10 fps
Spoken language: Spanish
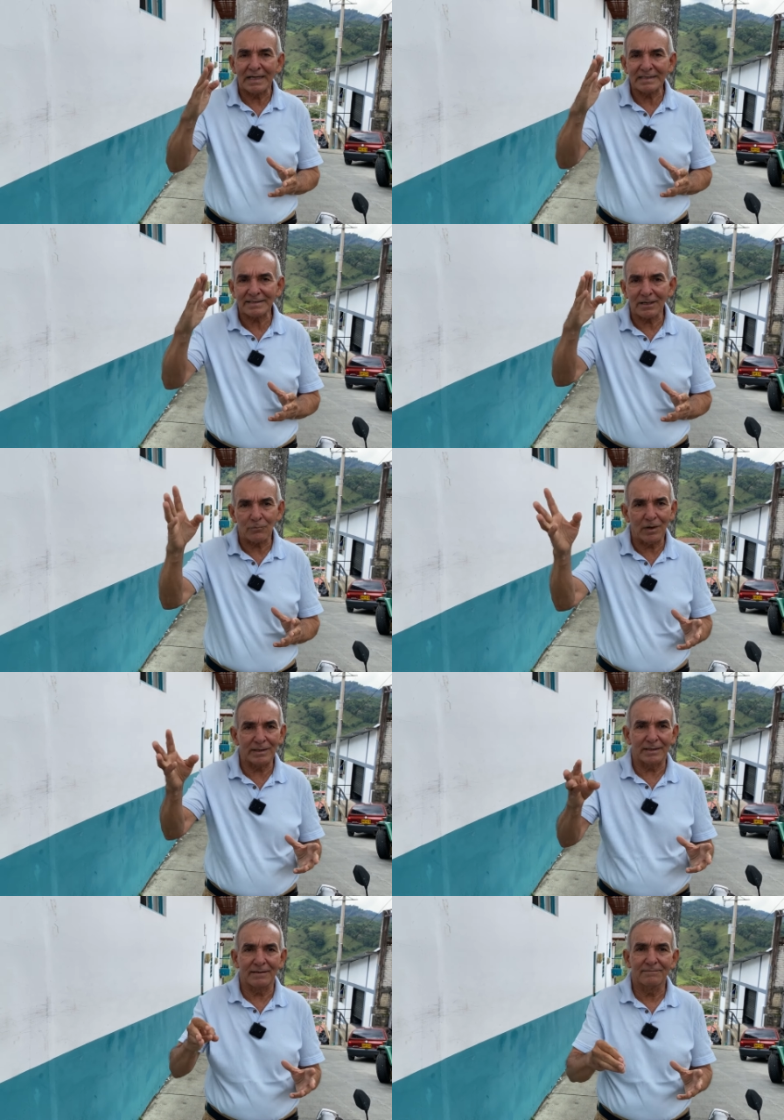Esta
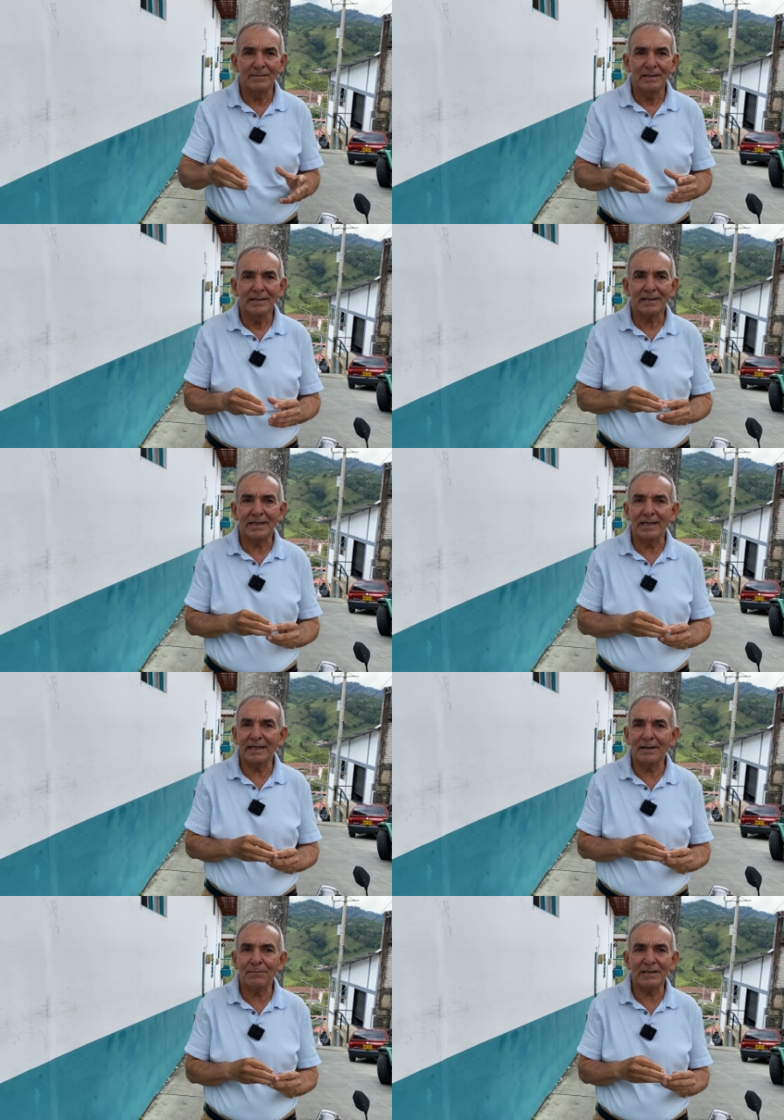cuadra, que
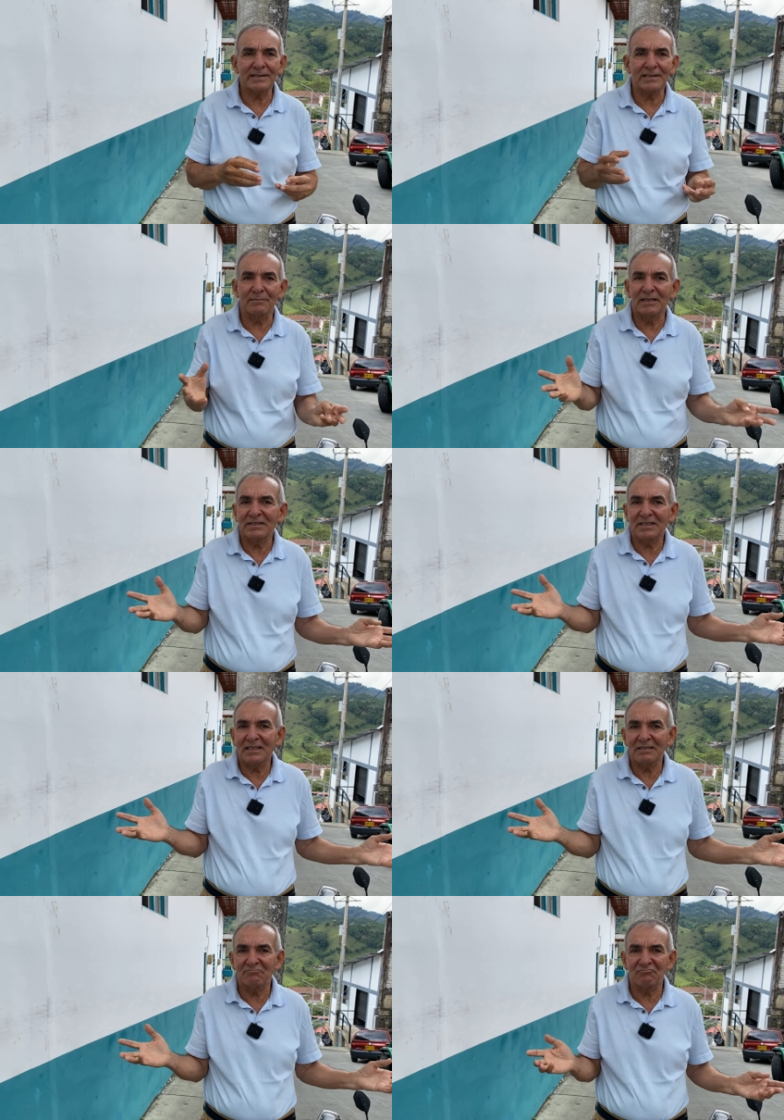era
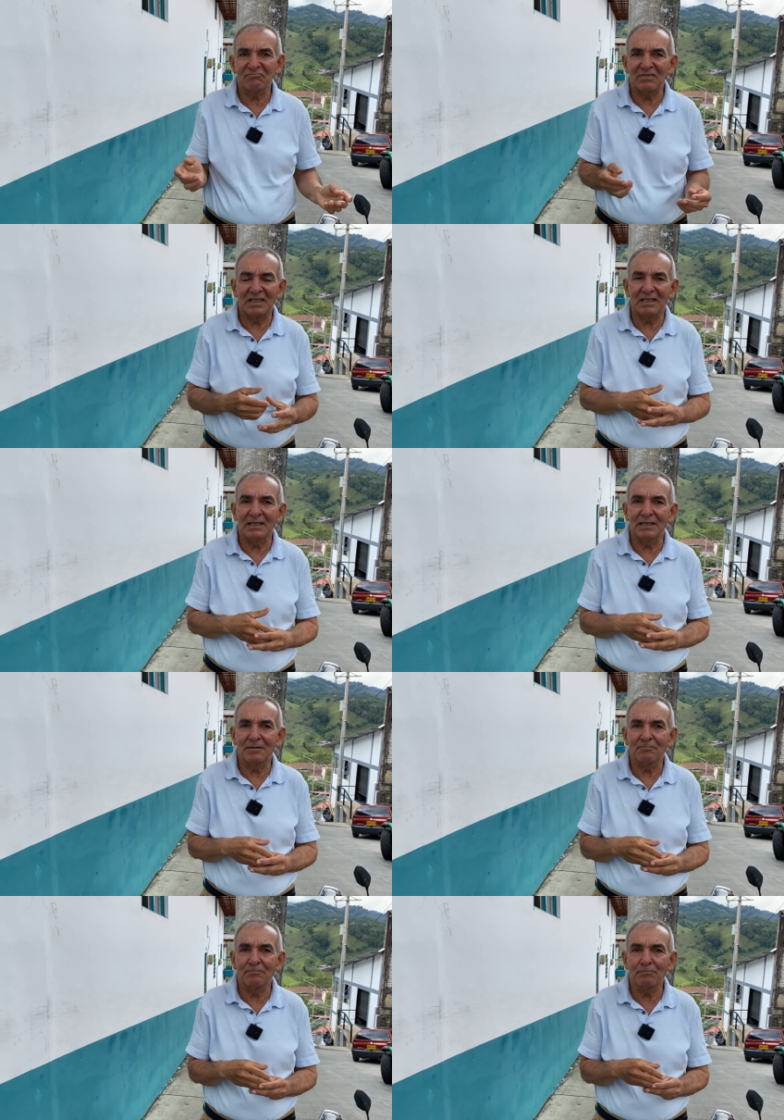prácticamente
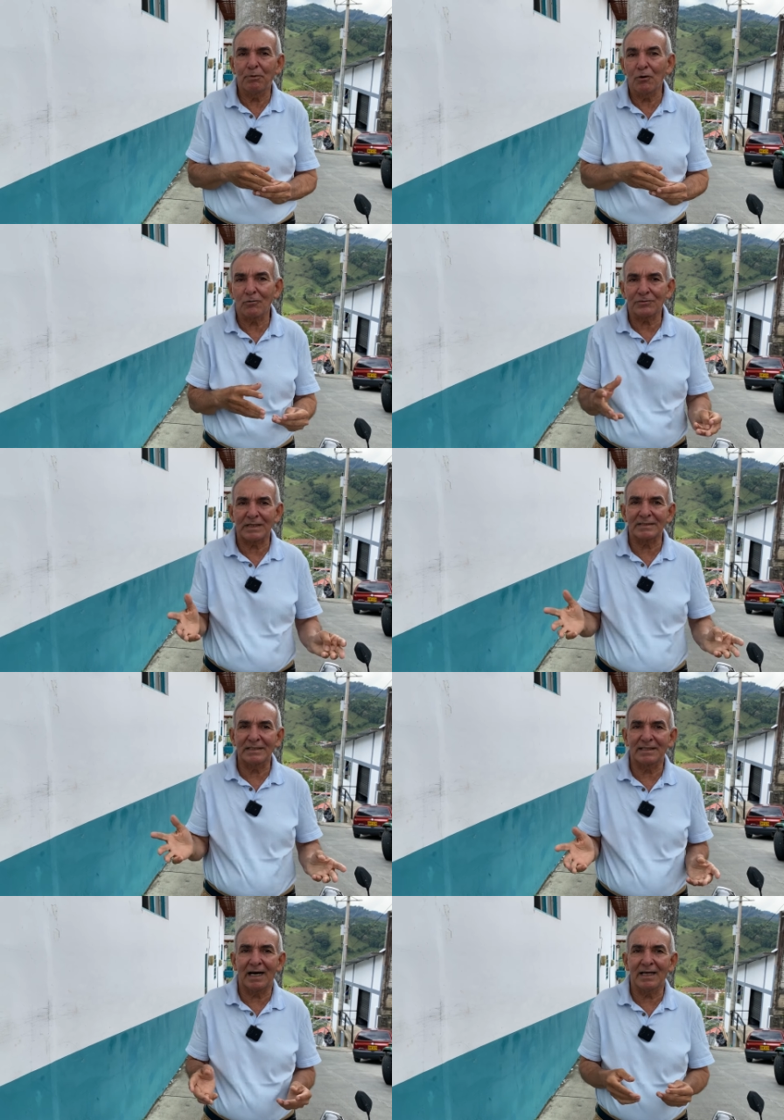eh, poco
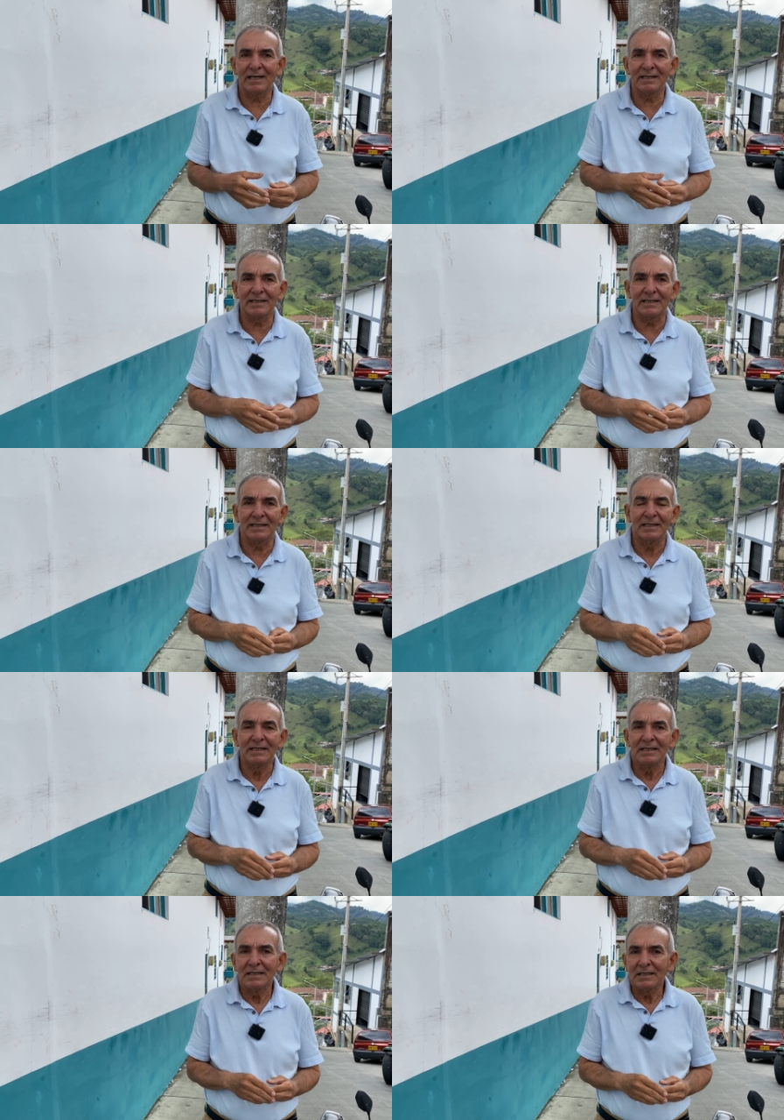transitada y,
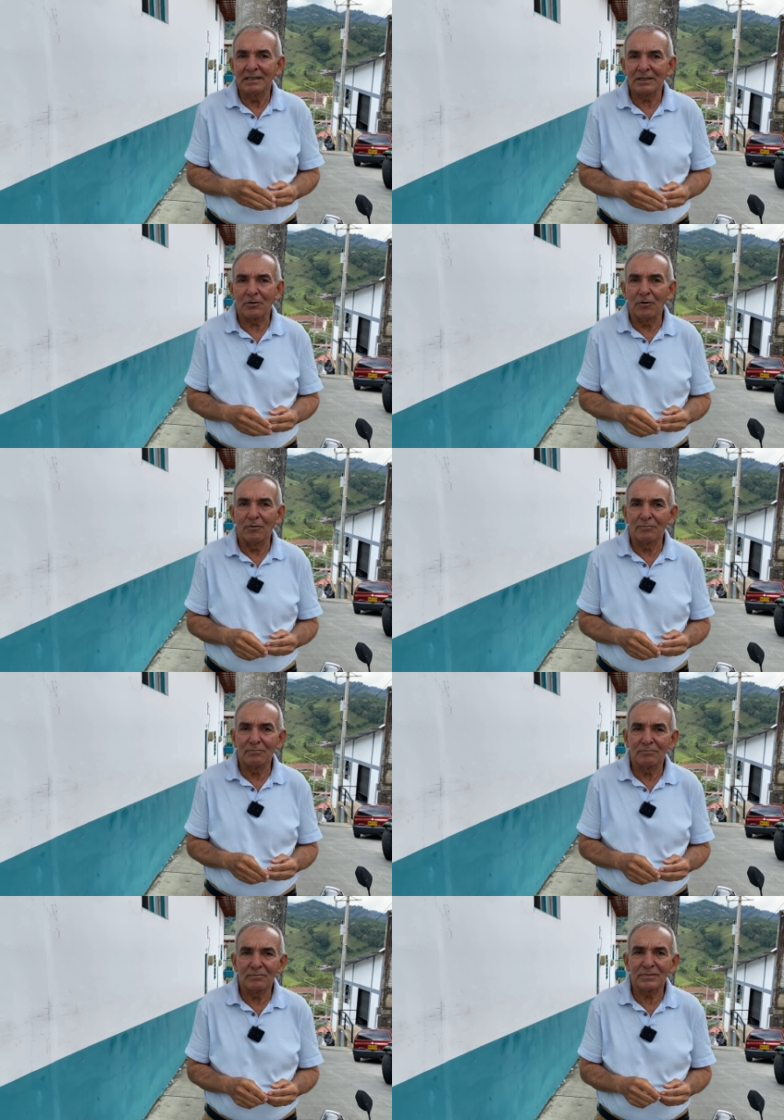y
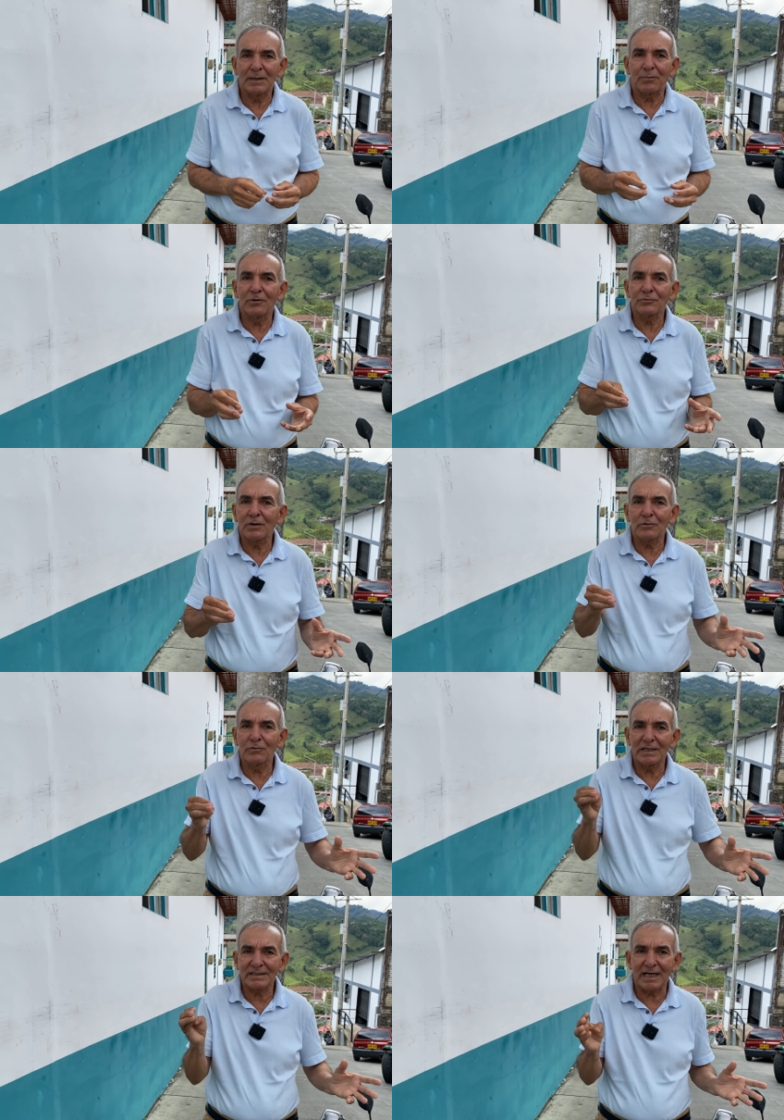con de pronto
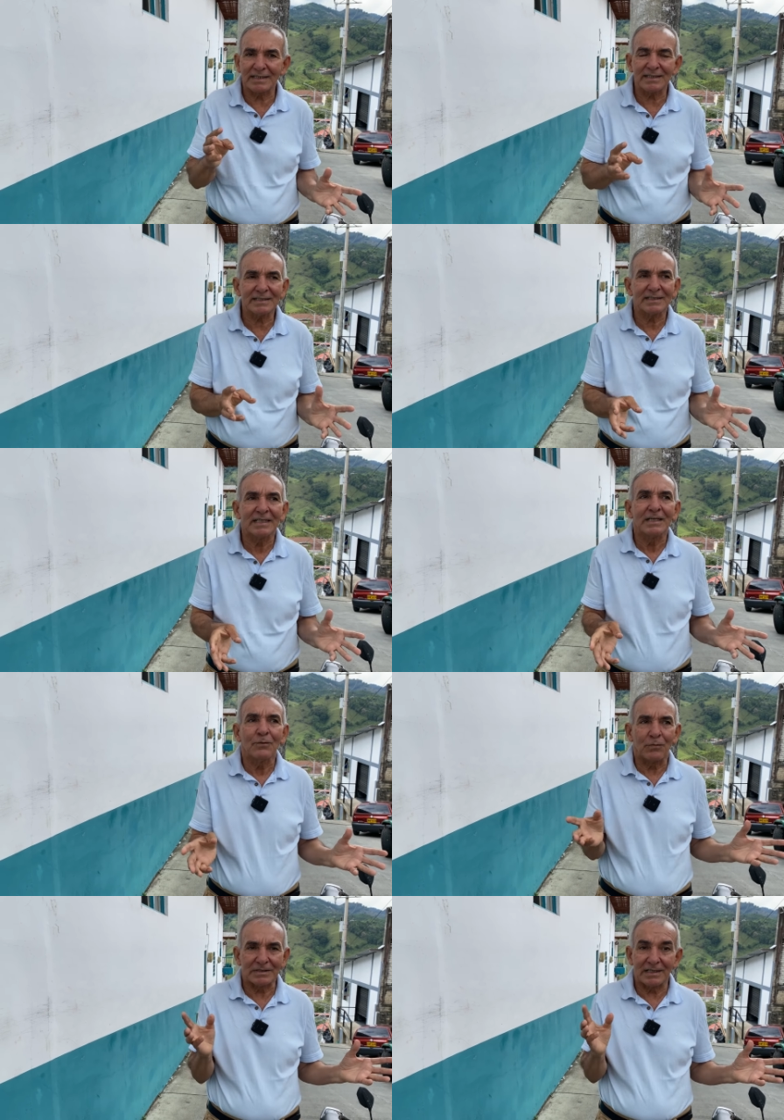algunas casas,
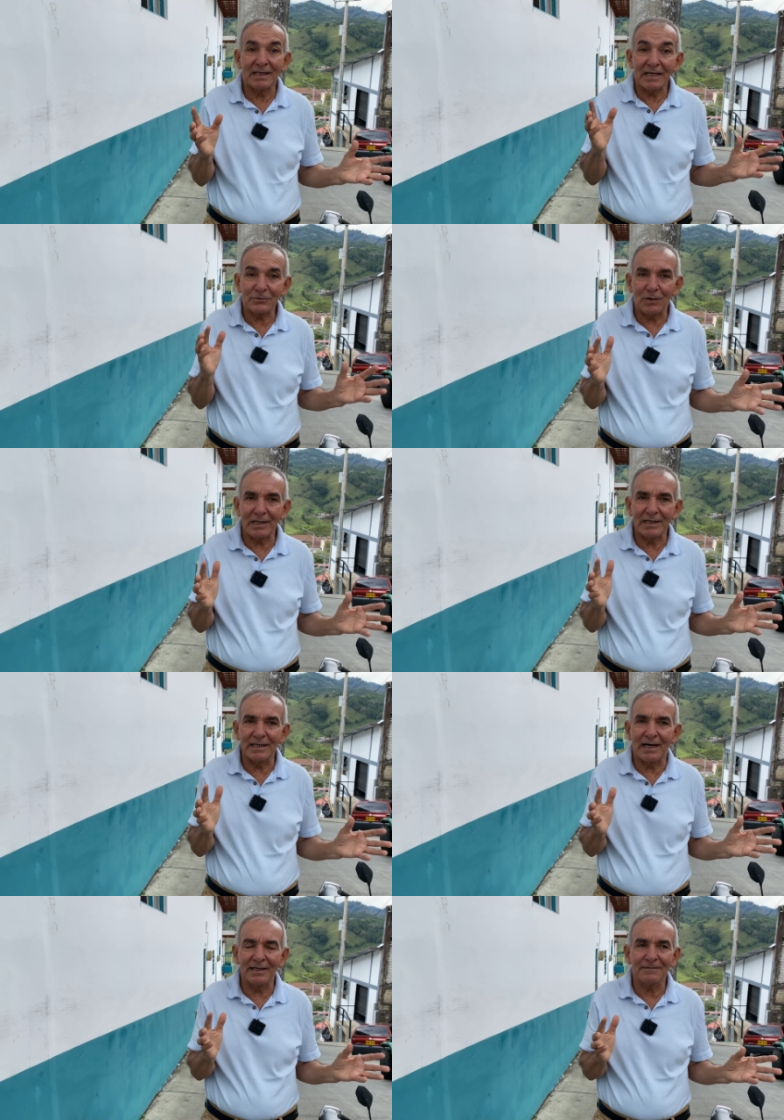pues en la
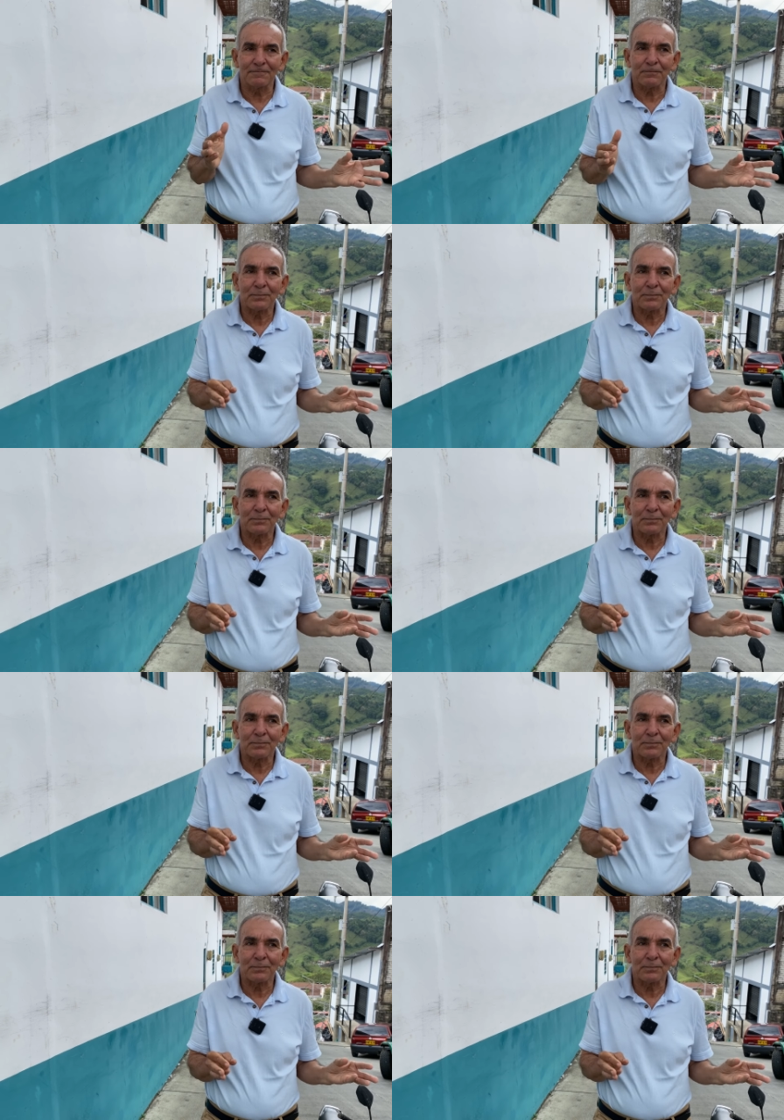actualidad